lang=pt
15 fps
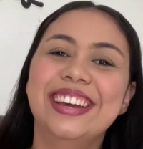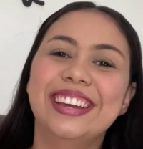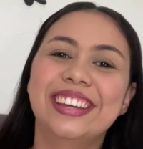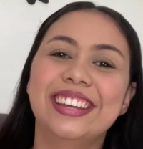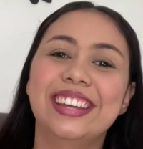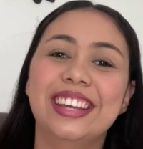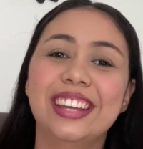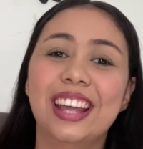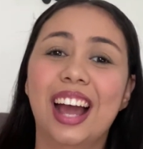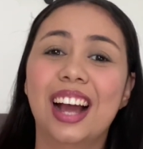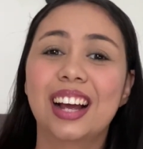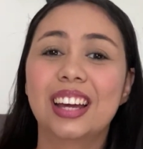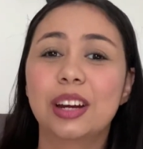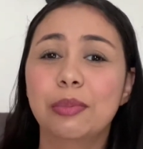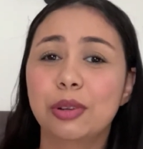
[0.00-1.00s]
E
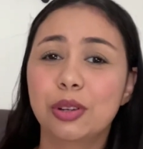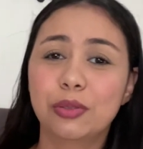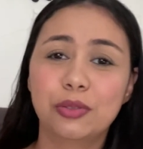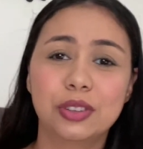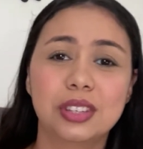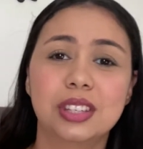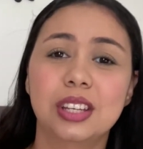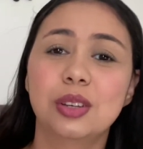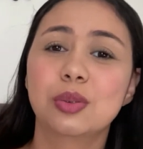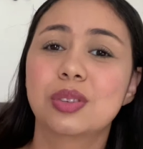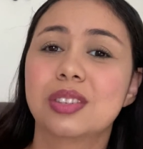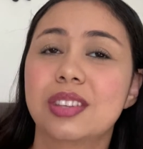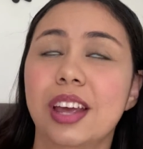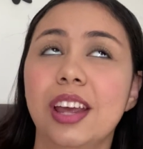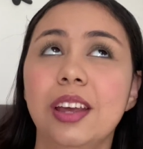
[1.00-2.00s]
a grama do vizinho
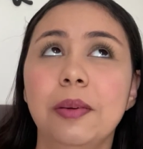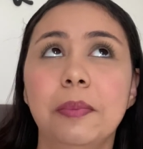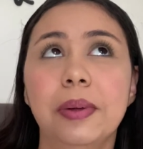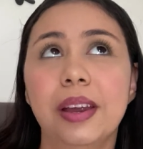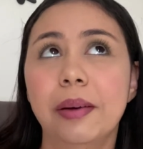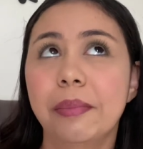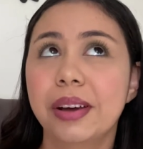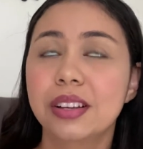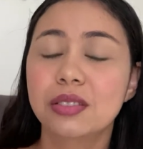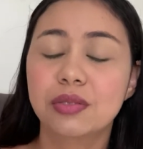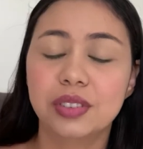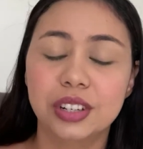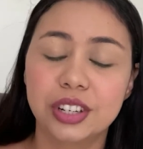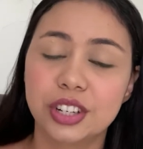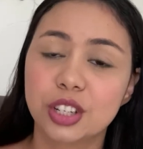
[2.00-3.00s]
sempre é mais
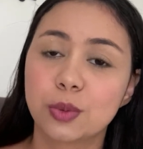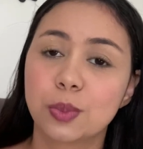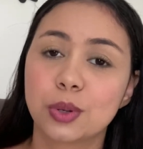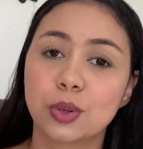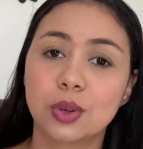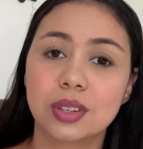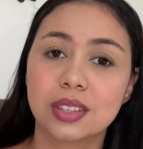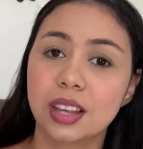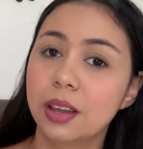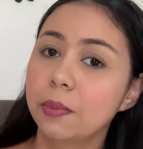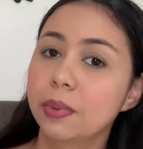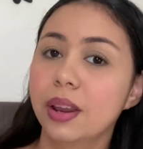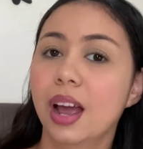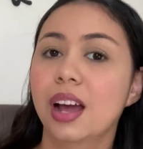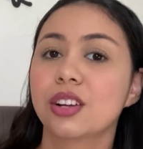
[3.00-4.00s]
verde. As pessoas
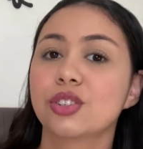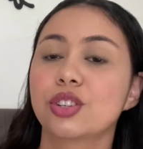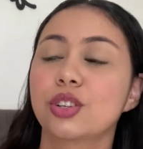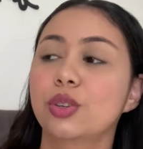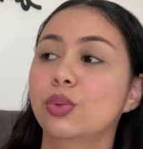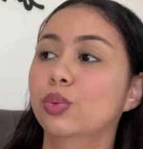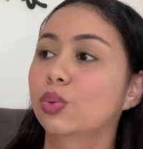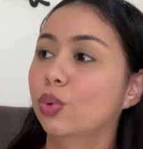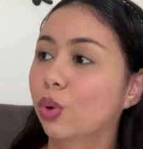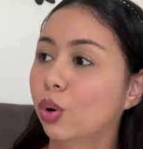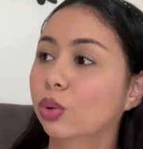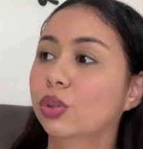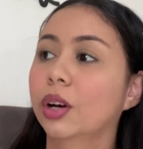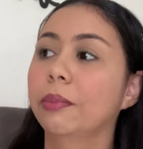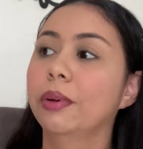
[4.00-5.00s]
sempre acham que o do
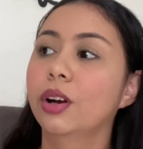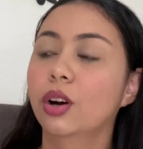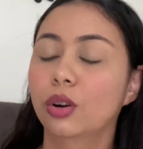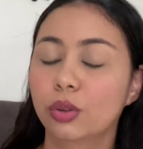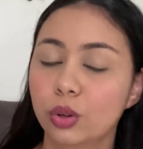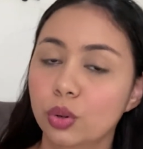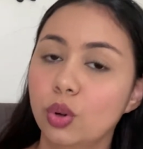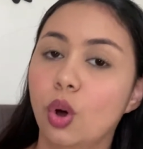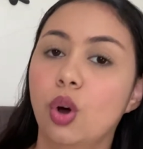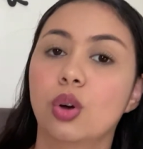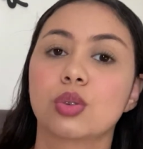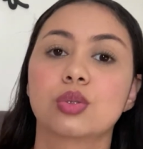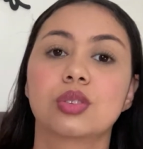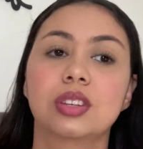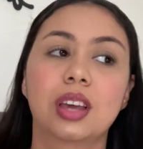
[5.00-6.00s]
outro é melhor do que o
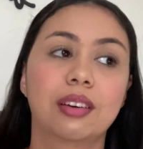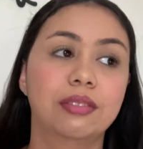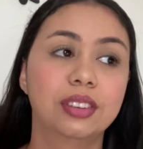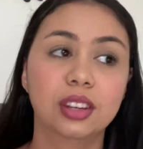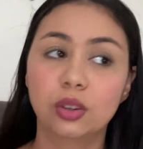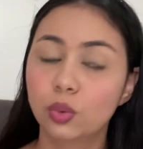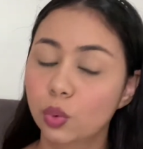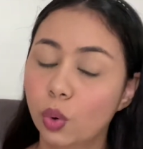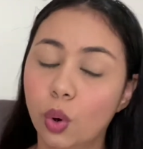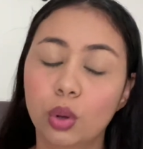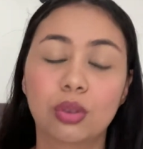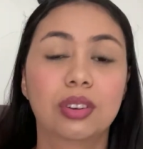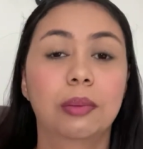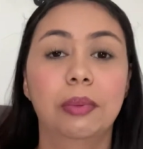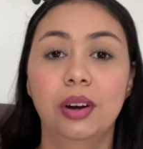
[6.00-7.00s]
nosso, que a vida do
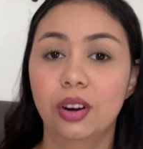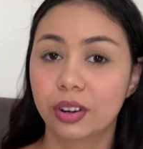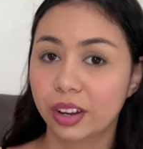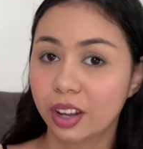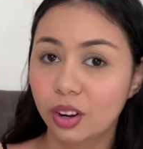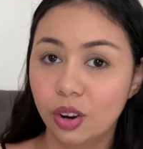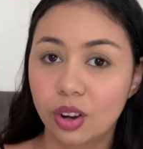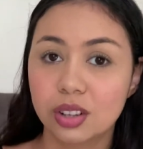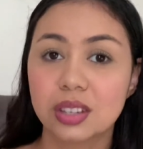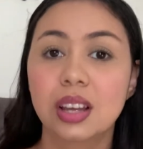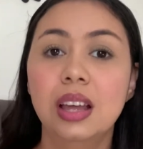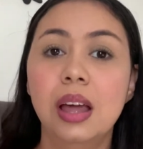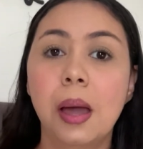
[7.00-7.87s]
outro é melhor que o nosso.